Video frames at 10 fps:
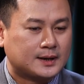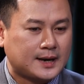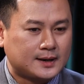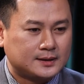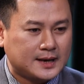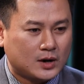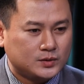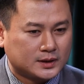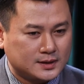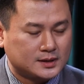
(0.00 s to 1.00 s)
Các giao
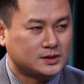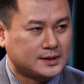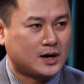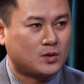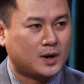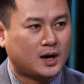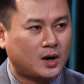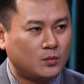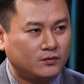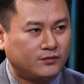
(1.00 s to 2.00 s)
dịch dân sự nào mà
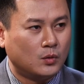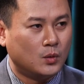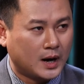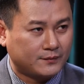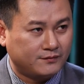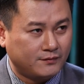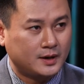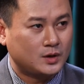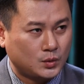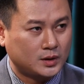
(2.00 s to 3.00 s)
không phù hợp
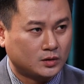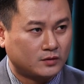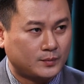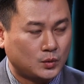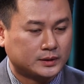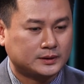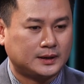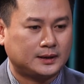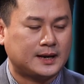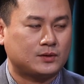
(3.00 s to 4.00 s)
với quy định của pháp luật
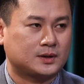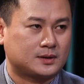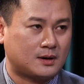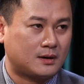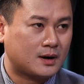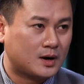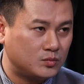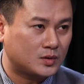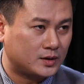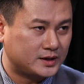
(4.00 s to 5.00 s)
thì giao dịch đó
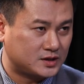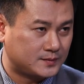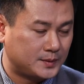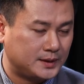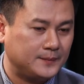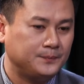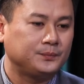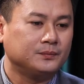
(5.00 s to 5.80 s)
không có giá trị pháp lý